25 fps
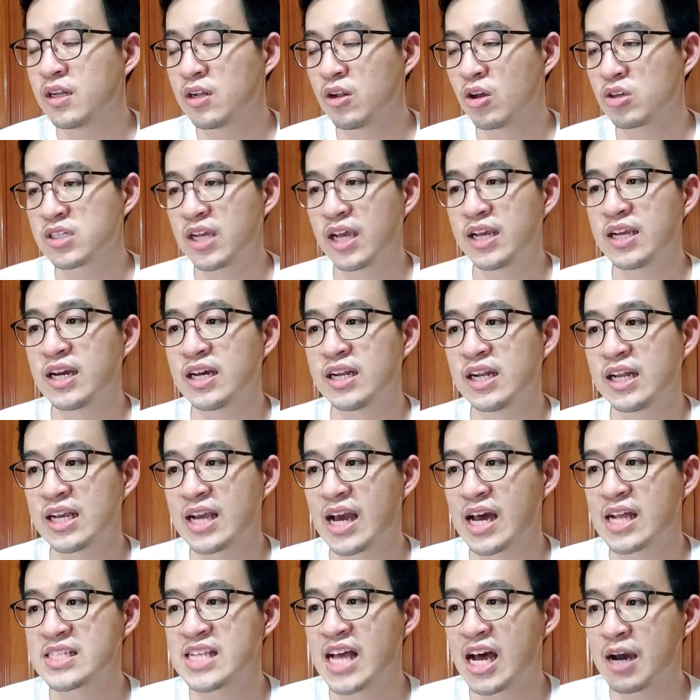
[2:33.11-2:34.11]
ต้องใช้เงินใน
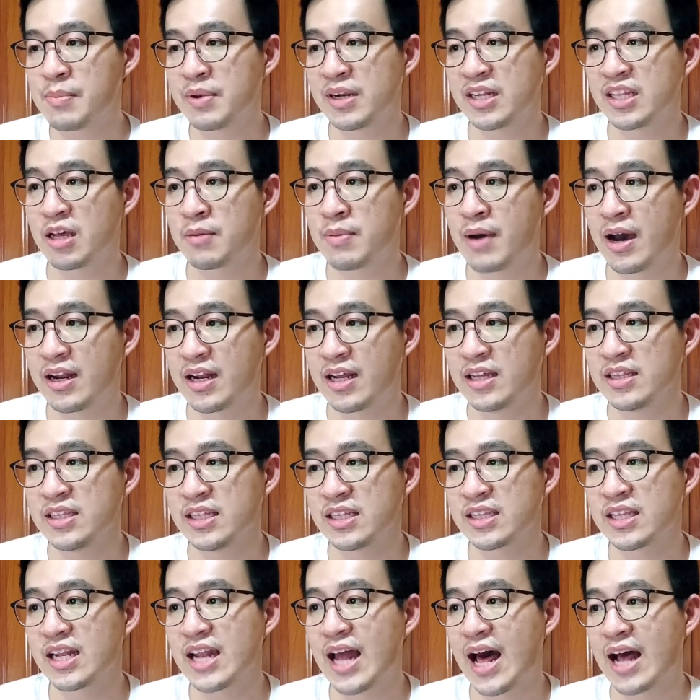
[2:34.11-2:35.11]
การสร้างผลิตภัณฑ์ให้ติ
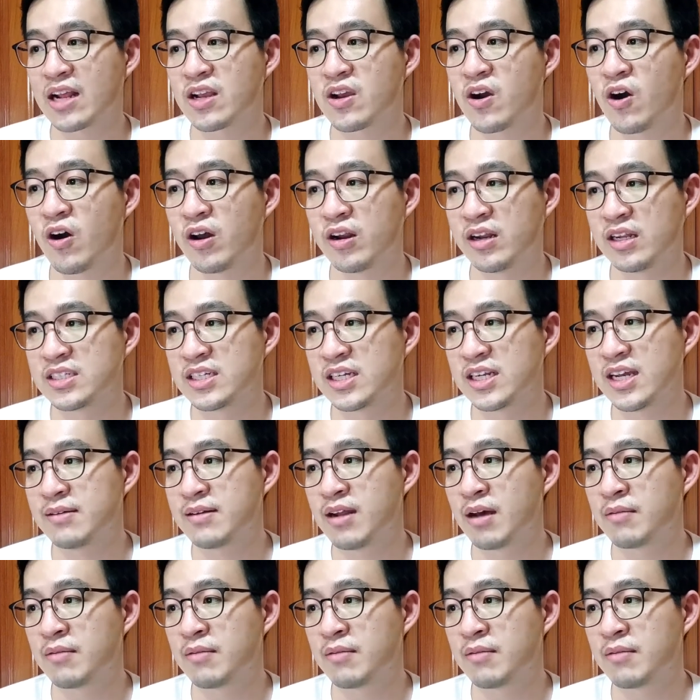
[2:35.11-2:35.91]
ดตลาดก่อนถึงจะเริ่